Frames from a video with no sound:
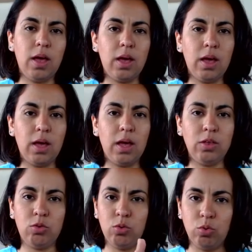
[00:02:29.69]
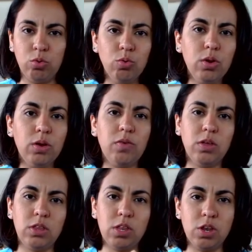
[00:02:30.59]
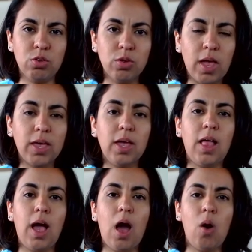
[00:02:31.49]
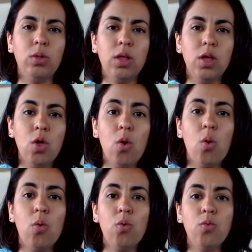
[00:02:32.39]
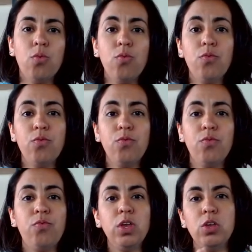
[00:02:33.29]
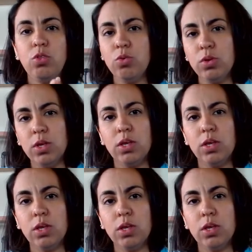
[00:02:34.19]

a, a estrutura, vai direcionar aquela aula ou um vídeo